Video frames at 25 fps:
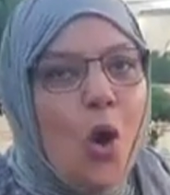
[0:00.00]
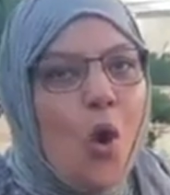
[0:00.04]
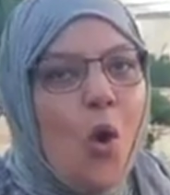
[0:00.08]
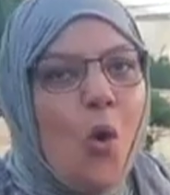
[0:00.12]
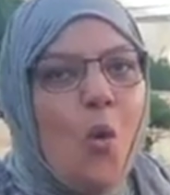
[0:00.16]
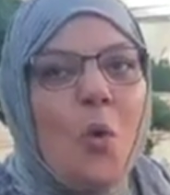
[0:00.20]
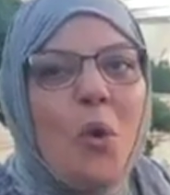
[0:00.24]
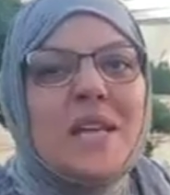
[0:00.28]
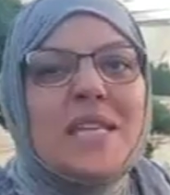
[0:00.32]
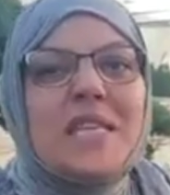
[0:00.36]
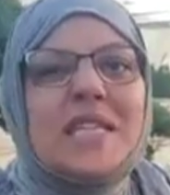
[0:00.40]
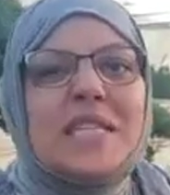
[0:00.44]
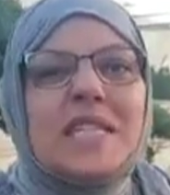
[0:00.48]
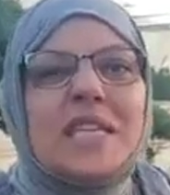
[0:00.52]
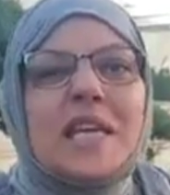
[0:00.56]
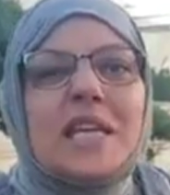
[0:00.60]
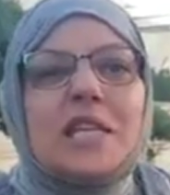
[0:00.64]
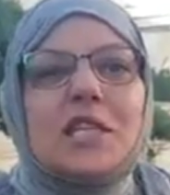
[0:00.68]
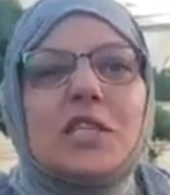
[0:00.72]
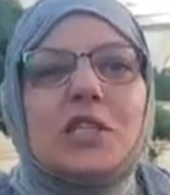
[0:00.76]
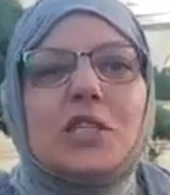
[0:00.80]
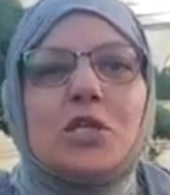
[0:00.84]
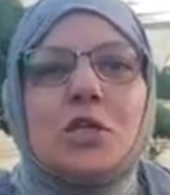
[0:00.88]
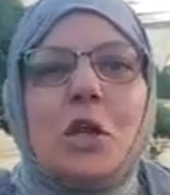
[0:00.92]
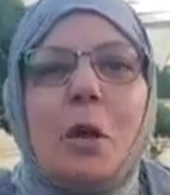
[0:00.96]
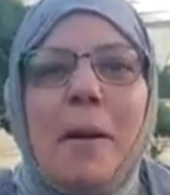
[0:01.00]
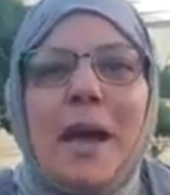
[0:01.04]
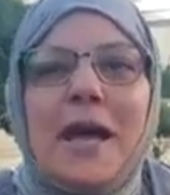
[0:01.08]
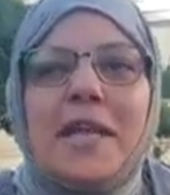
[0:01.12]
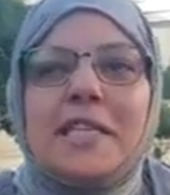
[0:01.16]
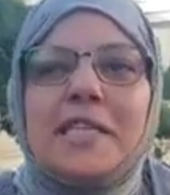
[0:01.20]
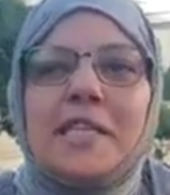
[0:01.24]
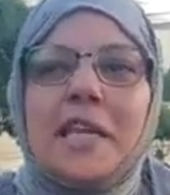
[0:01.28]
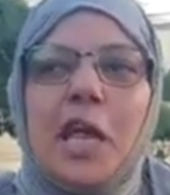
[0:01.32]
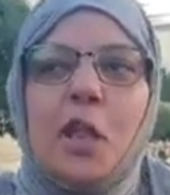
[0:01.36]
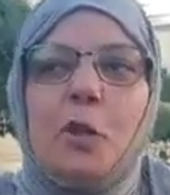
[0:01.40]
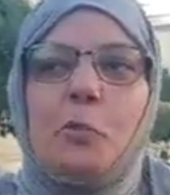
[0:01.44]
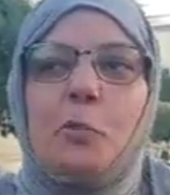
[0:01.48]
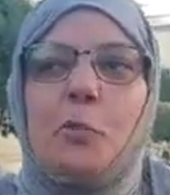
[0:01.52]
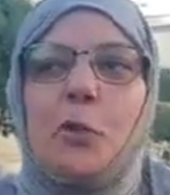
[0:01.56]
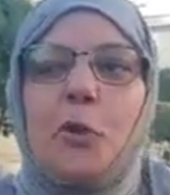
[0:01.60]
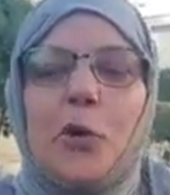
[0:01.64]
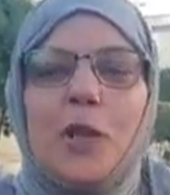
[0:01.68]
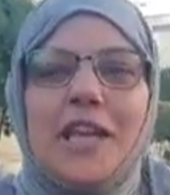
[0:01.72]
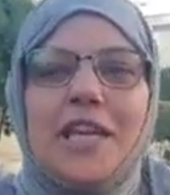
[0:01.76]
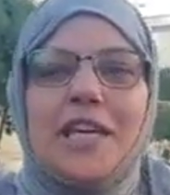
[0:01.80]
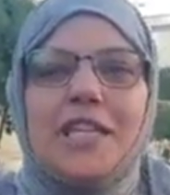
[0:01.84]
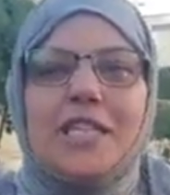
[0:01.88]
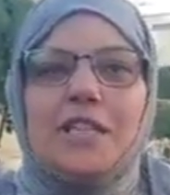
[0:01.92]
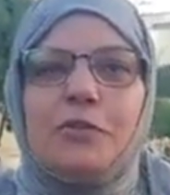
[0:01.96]
وسخ السمعه تاع
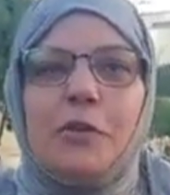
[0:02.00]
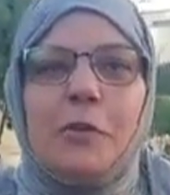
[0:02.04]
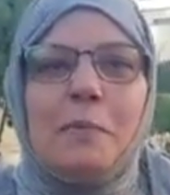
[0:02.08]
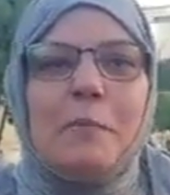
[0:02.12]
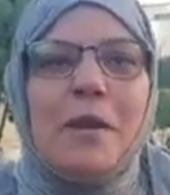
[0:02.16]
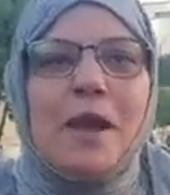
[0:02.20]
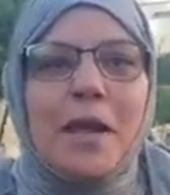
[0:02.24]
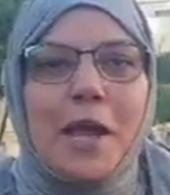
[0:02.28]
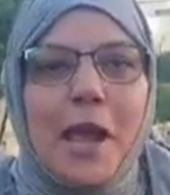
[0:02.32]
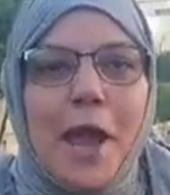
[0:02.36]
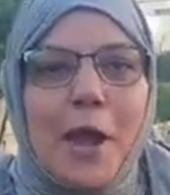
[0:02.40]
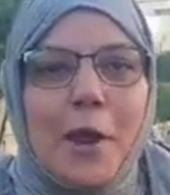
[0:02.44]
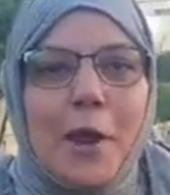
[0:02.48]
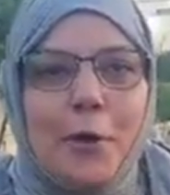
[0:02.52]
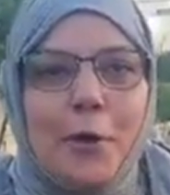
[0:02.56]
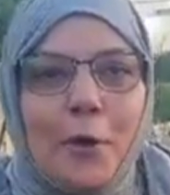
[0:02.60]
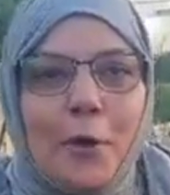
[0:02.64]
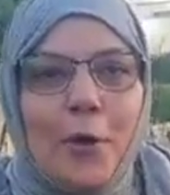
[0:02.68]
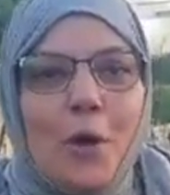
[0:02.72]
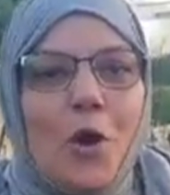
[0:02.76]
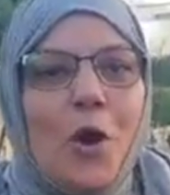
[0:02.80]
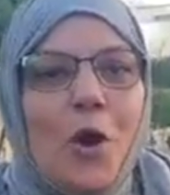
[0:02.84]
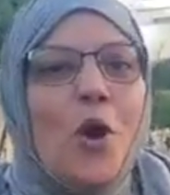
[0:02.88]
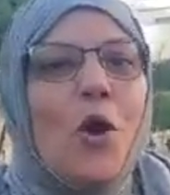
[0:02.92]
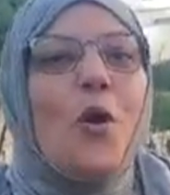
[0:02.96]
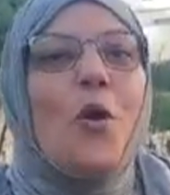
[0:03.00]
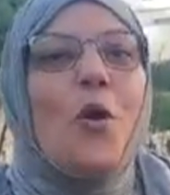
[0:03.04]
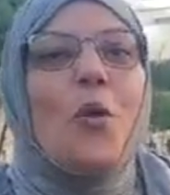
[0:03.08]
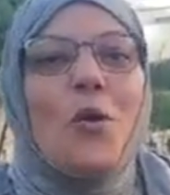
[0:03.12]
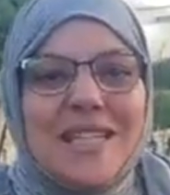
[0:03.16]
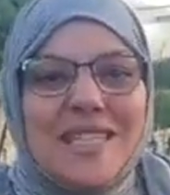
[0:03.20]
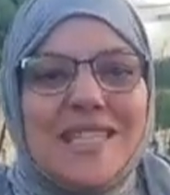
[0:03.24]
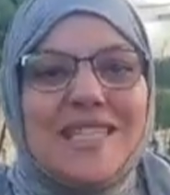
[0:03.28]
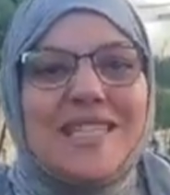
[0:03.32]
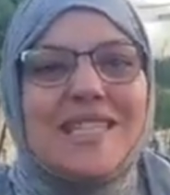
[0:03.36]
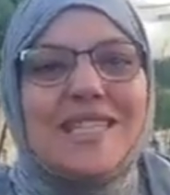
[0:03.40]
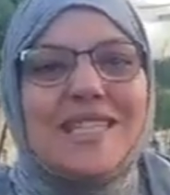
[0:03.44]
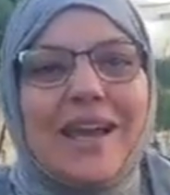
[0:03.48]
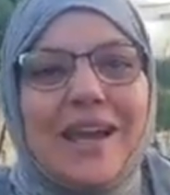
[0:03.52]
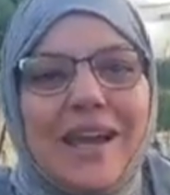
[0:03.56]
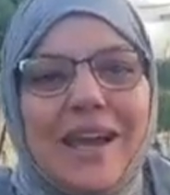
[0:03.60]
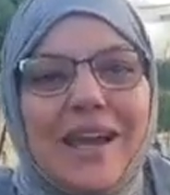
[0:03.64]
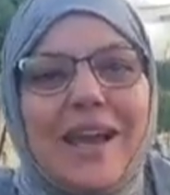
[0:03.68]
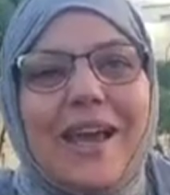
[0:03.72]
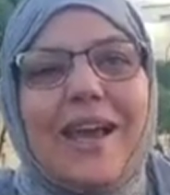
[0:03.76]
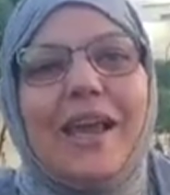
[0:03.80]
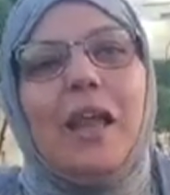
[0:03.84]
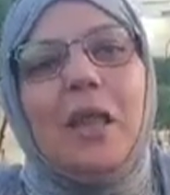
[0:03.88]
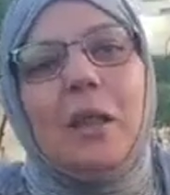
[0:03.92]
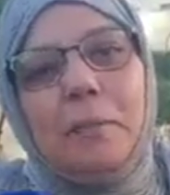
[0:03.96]
البوليس فين ما
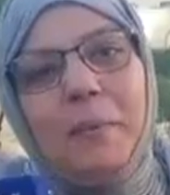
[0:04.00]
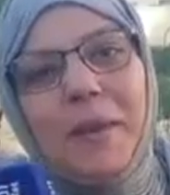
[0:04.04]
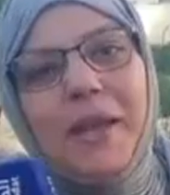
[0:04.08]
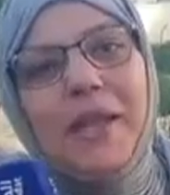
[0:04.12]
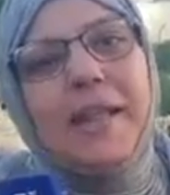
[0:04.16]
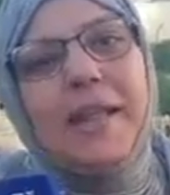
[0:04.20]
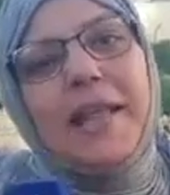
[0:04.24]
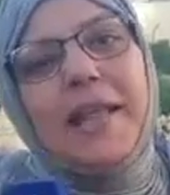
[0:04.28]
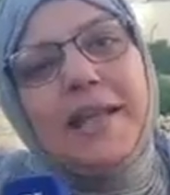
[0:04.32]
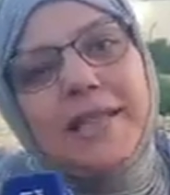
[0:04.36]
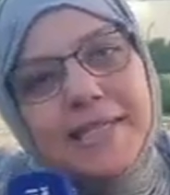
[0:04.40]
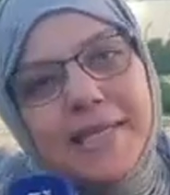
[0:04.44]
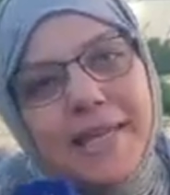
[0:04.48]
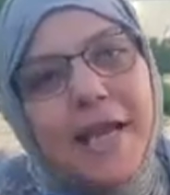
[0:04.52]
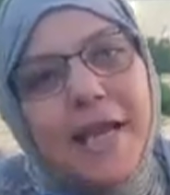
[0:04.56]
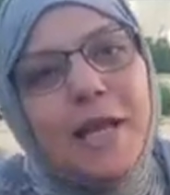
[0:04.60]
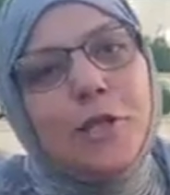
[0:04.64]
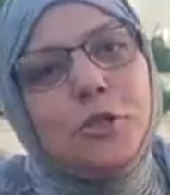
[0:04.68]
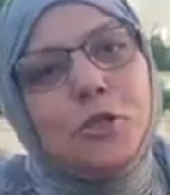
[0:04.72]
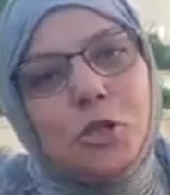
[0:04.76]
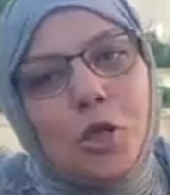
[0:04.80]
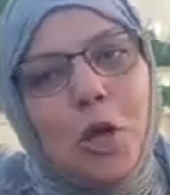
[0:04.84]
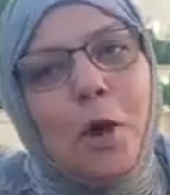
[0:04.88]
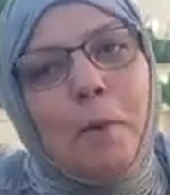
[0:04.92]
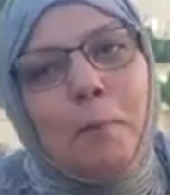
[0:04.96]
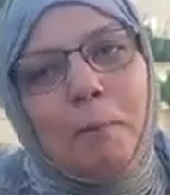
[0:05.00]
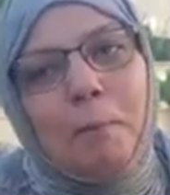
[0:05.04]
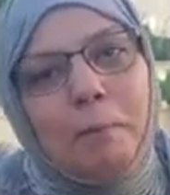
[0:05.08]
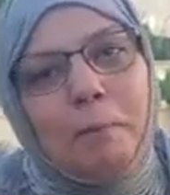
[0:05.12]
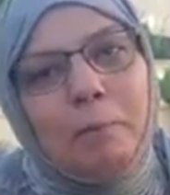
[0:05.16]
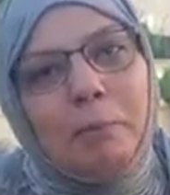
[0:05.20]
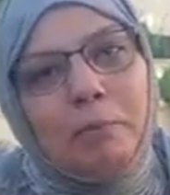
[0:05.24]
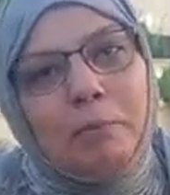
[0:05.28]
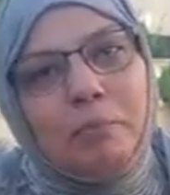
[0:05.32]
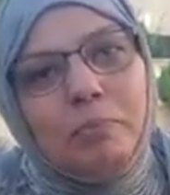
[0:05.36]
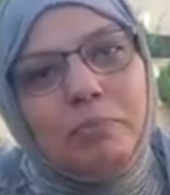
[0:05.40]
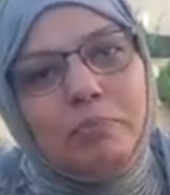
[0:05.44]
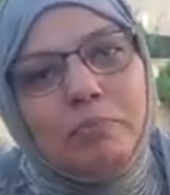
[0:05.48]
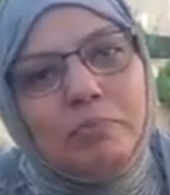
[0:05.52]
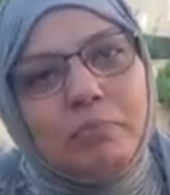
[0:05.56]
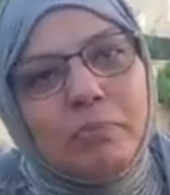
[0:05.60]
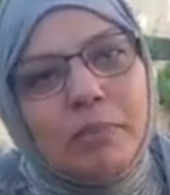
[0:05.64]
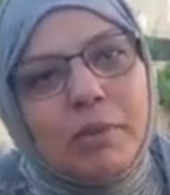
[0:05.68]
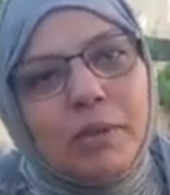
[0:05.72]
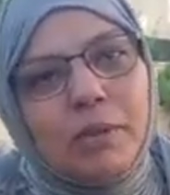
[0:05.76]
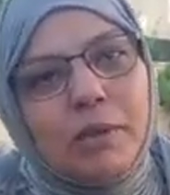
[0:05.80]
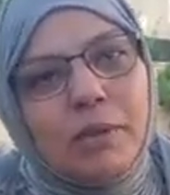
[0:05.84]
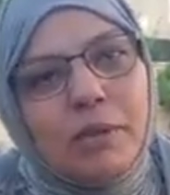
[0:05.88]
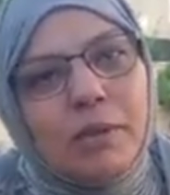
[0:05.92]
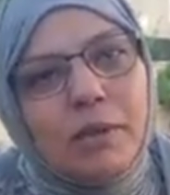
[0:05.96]
وسخ البدله تاعتهم
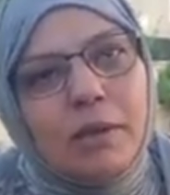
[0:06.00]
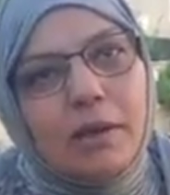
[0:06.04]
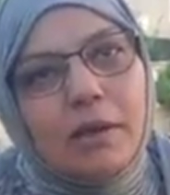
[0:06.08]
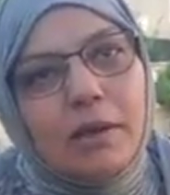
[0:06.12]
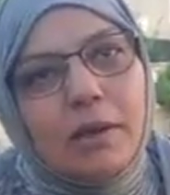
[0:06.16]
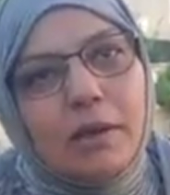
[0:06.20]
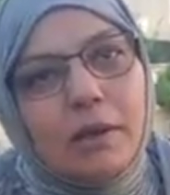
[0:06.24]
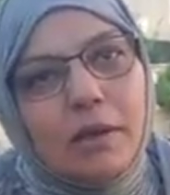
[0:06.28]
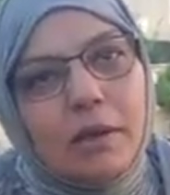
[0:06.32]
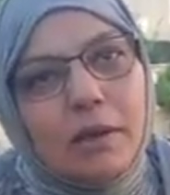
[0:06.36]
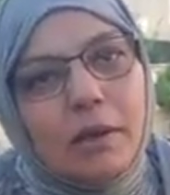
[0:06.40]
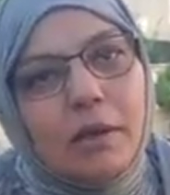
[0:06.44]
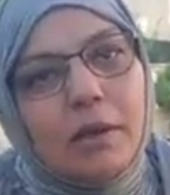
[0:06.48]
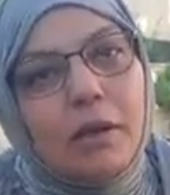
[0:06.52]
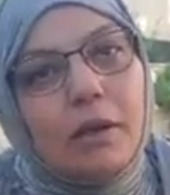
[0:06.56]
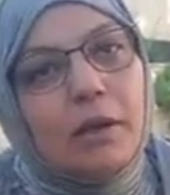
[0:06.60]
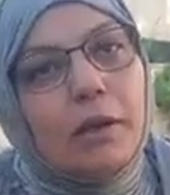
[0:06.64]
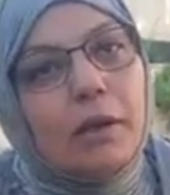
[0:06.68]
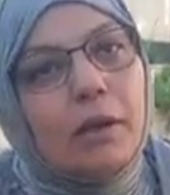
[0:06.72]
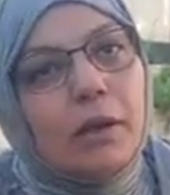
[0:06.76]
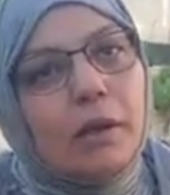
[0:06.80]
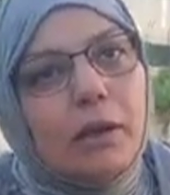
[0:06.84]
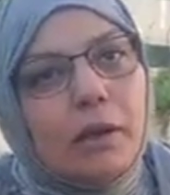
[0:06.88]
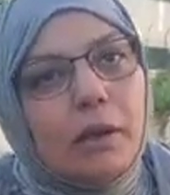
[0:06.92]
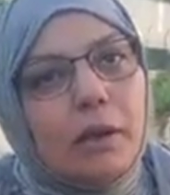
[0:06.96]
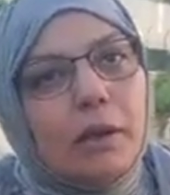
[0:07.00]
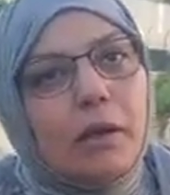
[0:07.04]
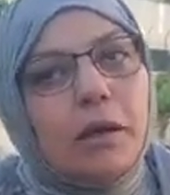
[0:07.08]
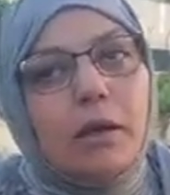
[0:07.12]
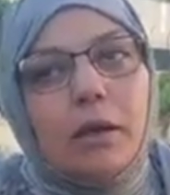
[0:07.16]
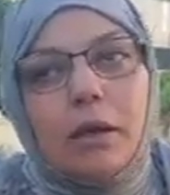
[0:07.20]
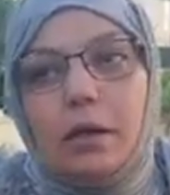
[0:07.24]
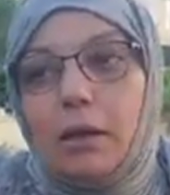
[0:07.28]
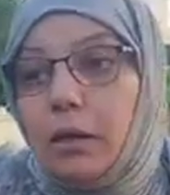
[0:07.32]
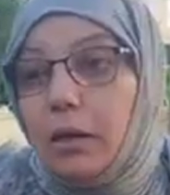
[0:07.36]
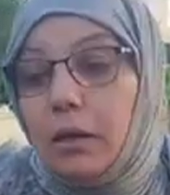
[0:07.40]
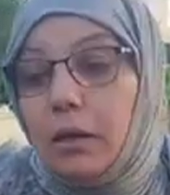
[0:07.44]
رسالتك ليه الا كان كيسمعك